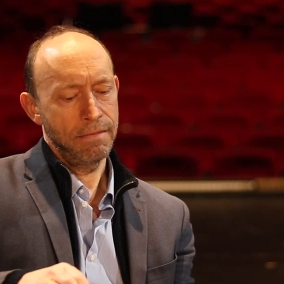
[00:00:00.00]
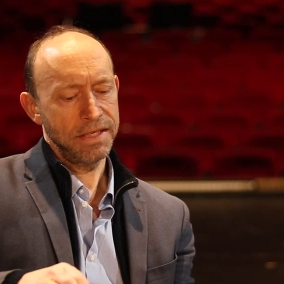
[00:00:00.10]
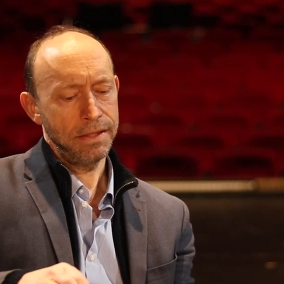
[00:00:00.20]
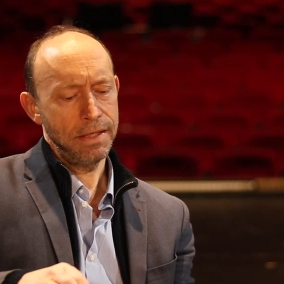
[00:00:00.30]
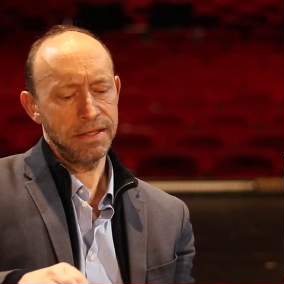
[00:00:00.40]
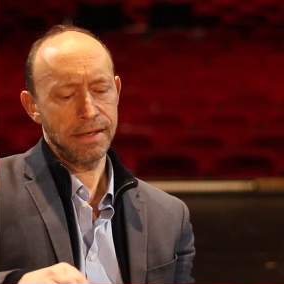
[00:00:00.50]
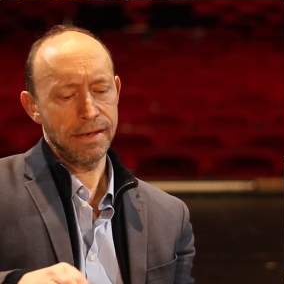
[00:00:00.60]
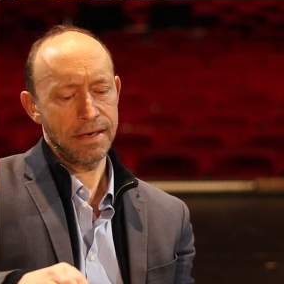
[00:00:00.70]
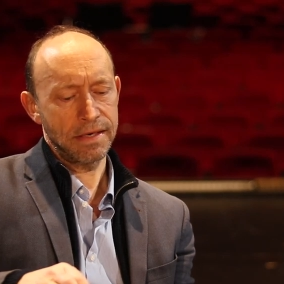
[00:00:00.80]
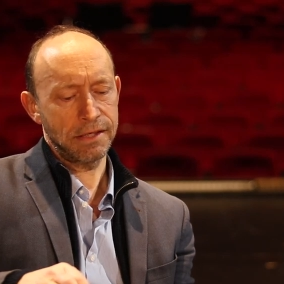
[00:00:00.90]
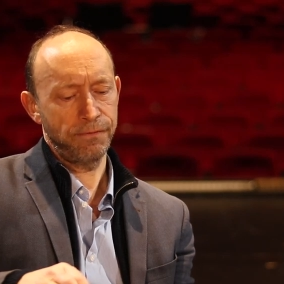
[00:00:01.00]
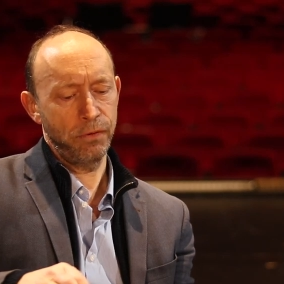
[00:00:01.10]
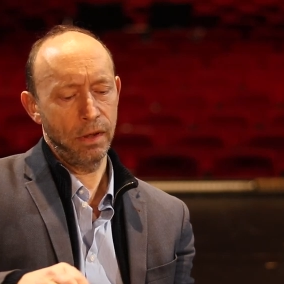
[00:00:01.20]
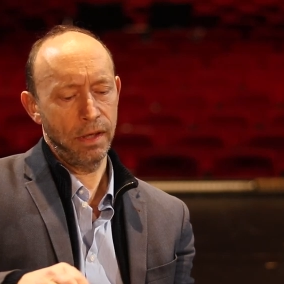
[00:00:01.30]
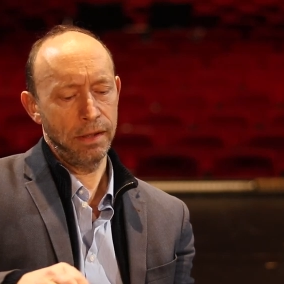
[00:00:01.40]
Was ist denn das
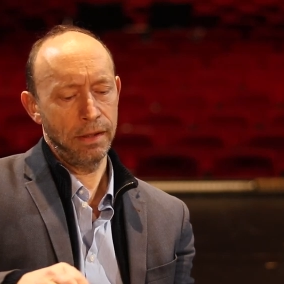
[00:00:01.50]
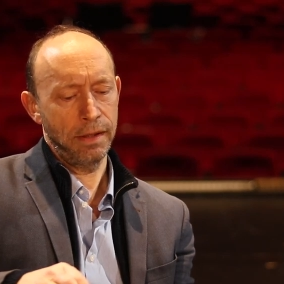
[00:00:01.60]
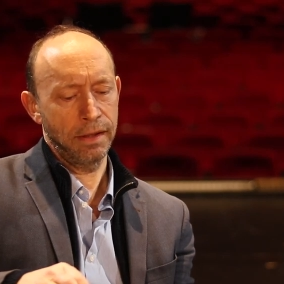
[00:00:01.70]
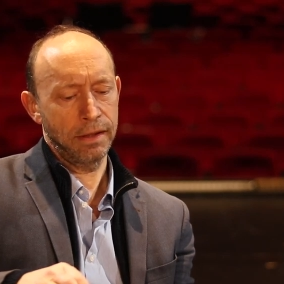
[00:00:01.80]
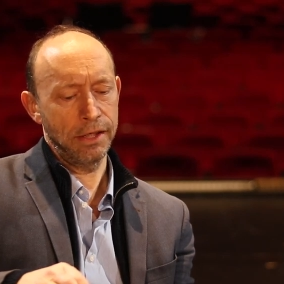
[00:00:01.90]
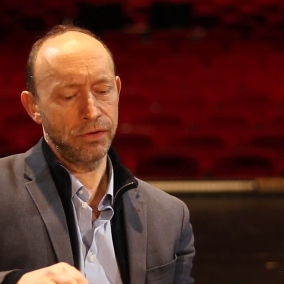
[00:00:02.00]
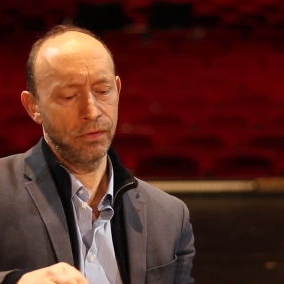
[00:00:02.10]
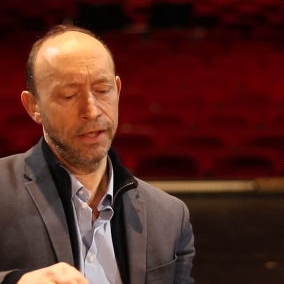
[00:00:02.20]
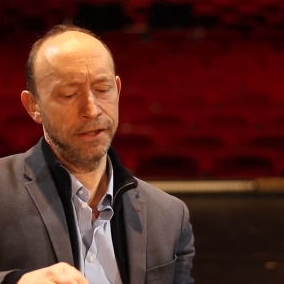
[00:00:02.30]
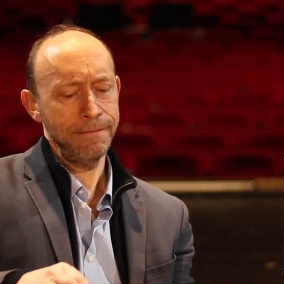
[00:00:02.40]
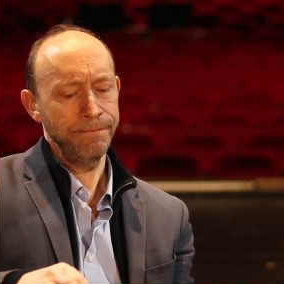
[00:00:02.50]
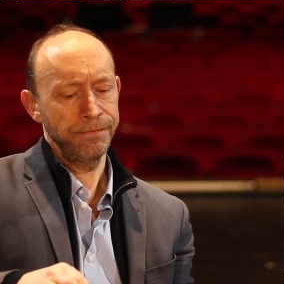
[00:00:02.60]
für eine Erkältung, hä?